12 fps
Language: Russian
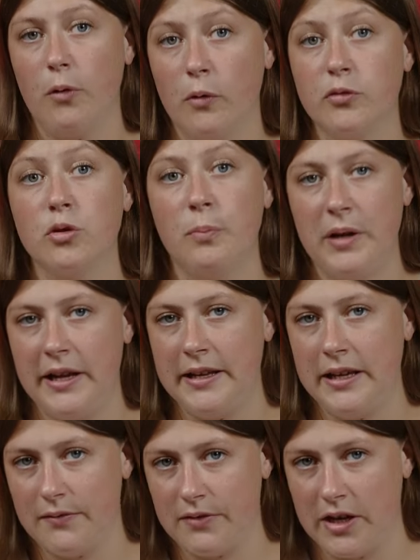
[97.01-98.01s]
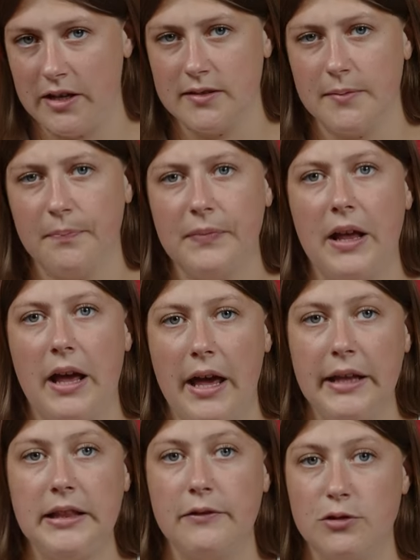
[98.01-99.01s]
о вступлении в ЕС.
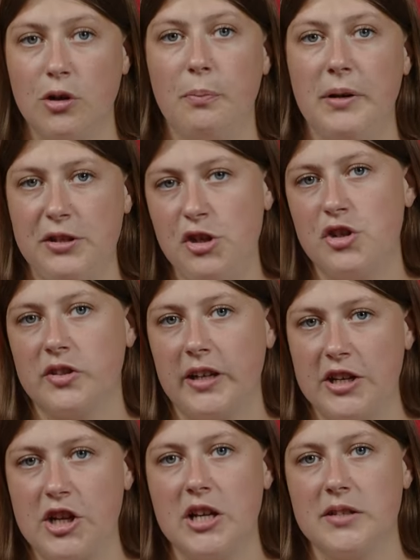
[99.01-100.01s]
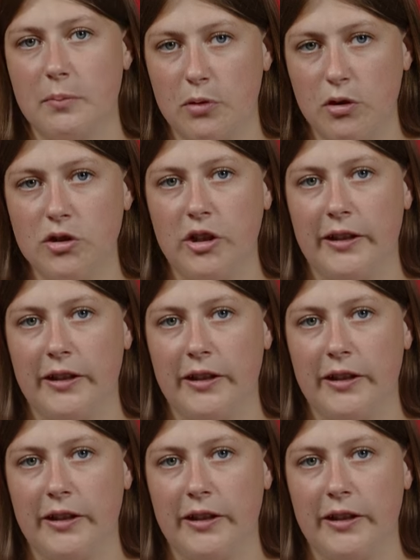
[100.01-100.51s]
Это все политическая часть вопроса,